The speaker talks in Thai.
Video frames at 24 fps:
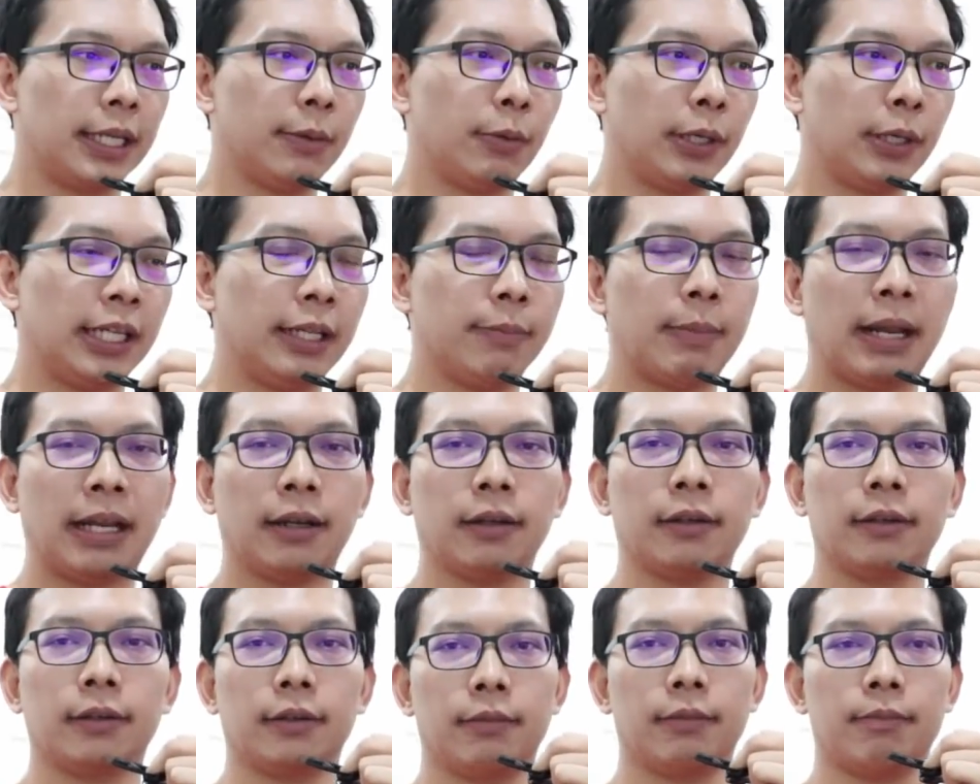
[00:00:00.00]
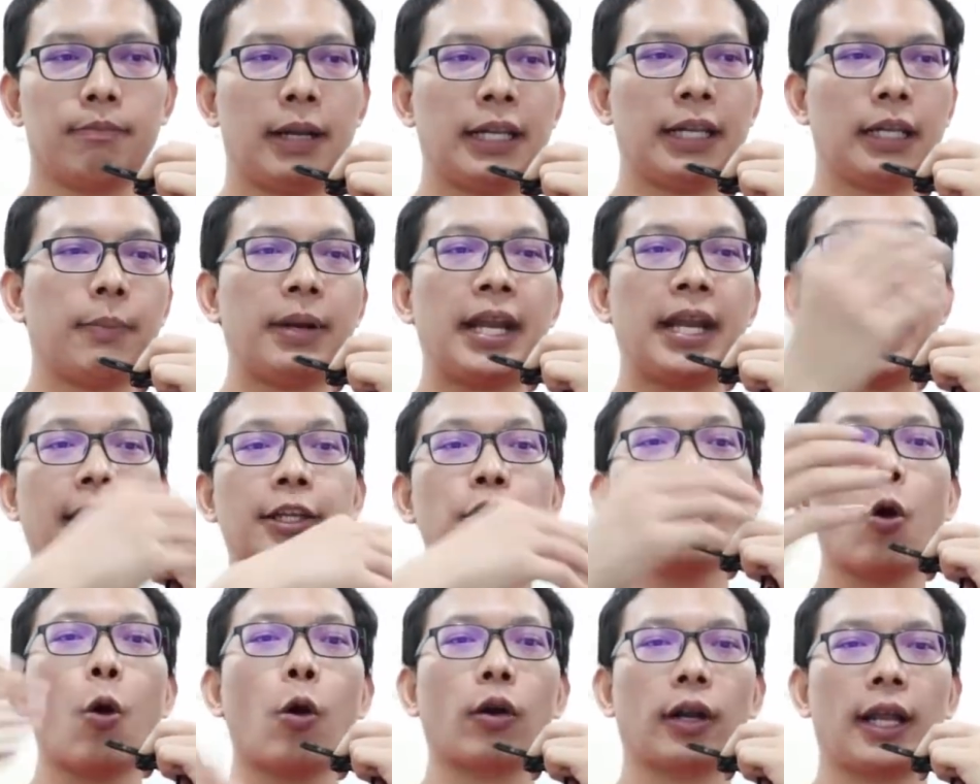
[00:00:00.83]
อกี้พอดีมันยังไม่ทัน
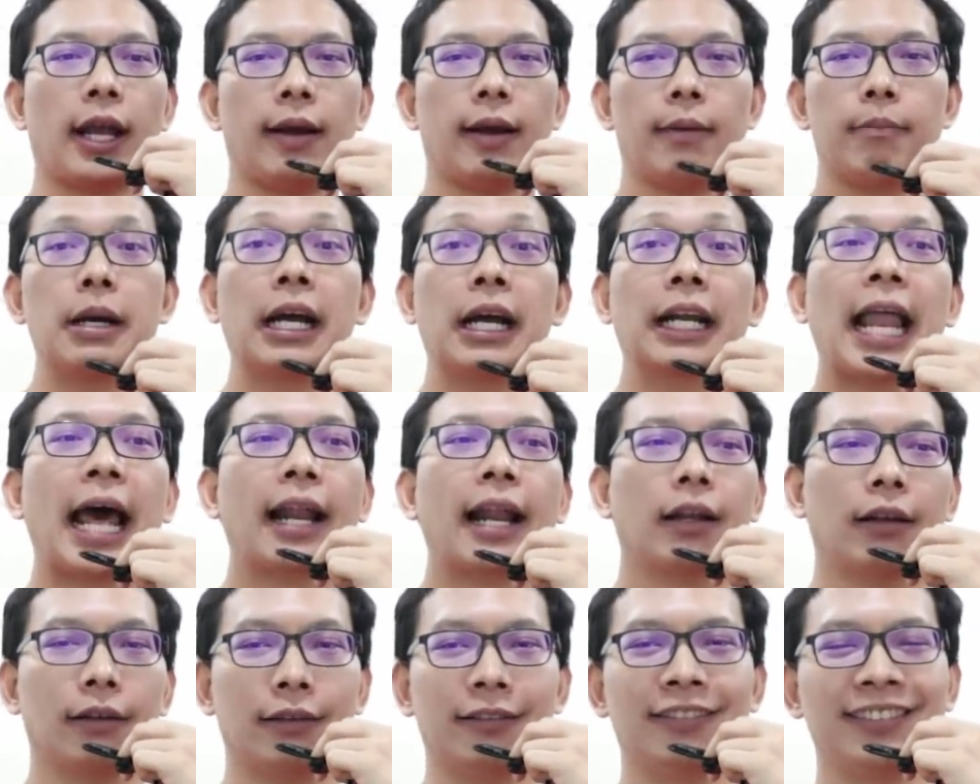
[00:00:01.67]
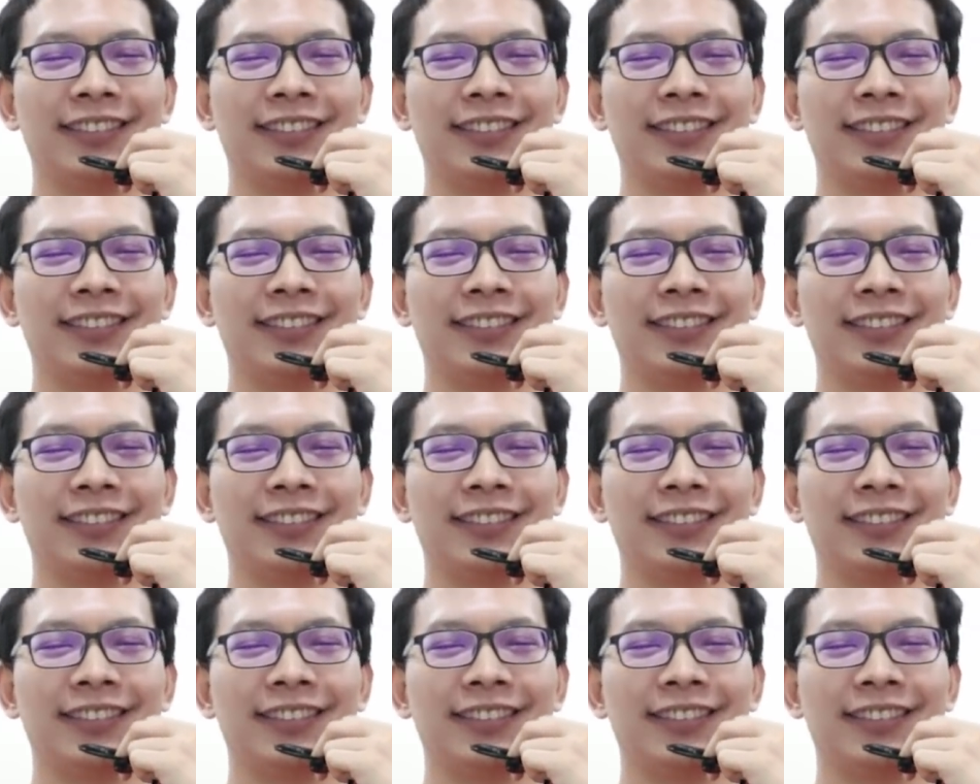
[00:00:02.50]
โยกนะฮะมือลั่น